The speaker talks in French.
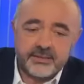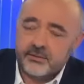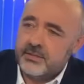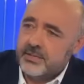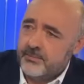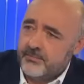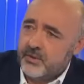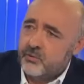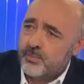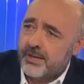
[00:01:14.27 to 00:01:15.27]
attendaient
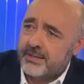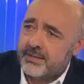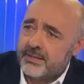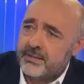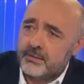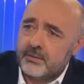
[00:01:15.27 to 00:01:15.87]
du parquet